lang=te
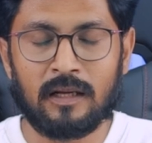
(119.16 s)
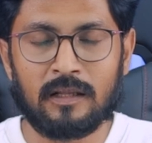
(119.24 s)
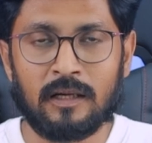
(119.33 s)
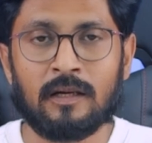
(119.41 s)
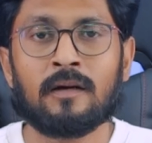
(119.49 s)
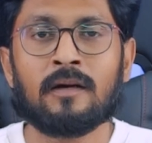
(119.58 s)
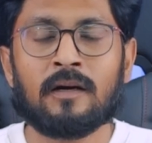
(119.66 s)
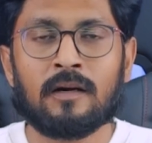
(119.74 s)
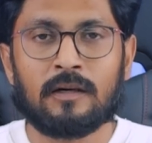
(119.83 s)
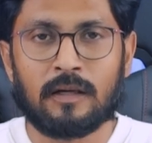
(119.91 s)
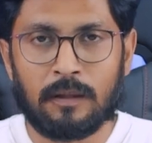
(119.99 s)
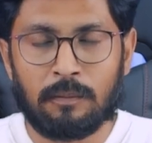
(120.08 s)
అనేది
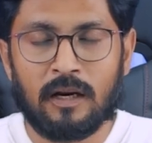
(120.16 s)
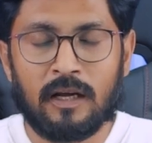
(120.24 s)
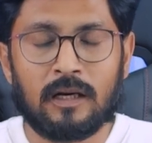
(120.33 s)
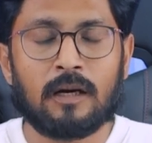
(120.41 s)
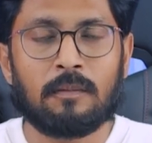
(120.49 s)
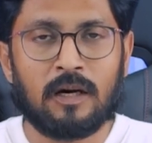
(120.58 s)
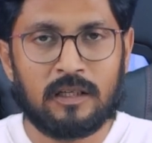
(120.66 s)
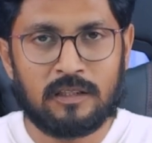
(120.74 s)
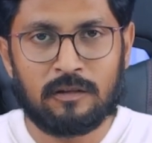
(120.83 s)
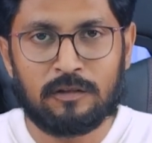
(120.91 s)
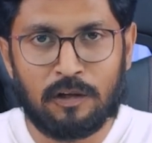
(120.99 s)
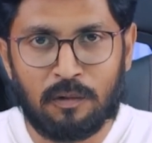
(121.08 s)
ట్రిపుల్ నైన్గా
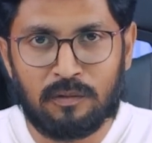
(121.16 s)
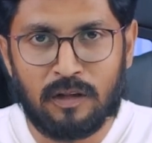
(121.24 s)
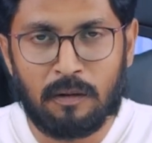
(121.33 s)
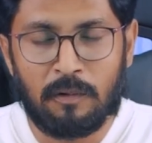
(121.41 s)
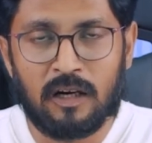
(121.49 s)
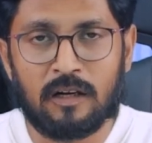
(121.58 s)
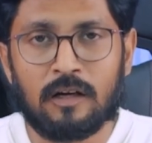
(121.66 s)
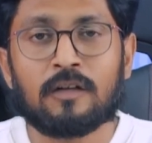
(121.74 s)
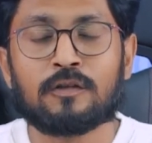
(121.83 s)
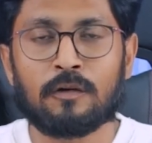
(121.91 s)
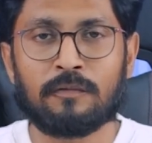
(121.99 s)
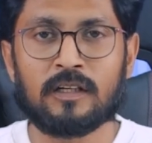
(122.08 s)
మార్చడం జరుగుతుంది అనమాట
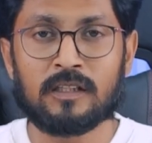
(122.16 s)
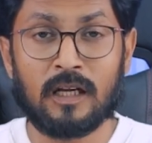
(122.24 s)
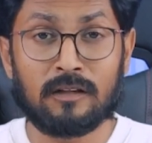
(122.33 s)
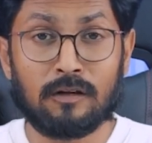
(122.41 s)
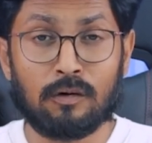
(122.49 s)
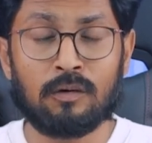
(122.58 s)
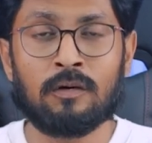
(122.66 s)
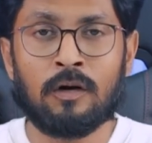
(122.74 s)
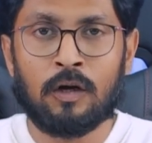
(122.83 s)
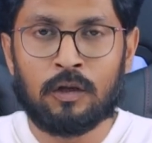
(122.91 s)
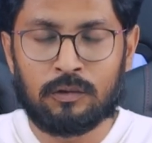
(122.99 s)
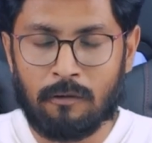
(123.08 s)
సో ఫ్రెండ్స్ అందరూ
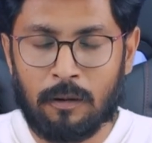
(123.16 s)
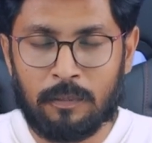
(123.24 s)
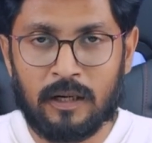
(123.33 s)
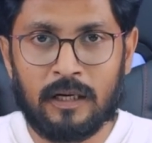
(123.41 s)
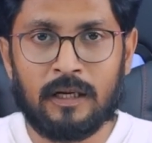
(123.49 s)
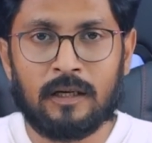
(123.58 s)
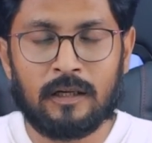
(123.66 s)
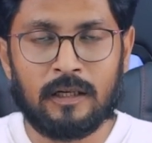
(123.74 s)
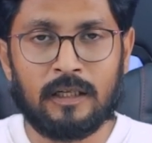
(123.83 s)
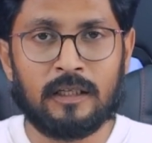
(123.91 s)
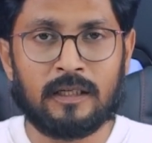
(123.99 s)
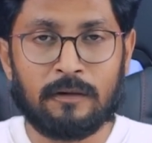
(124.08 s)
త్వరపడి
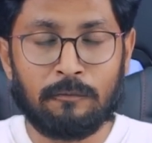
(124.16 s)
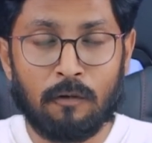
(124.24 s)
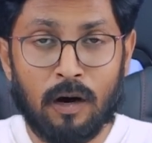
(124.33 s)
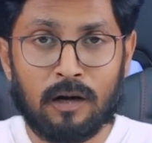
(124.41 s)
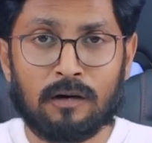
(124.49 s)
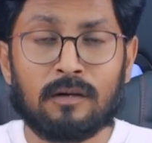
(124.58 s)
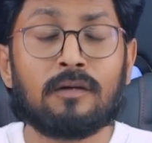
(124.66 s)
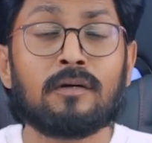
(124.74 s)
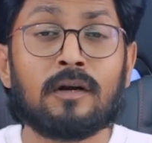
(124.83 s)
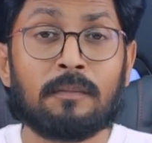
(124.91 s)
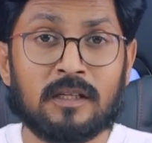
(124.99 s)
ఈ వారంలోనే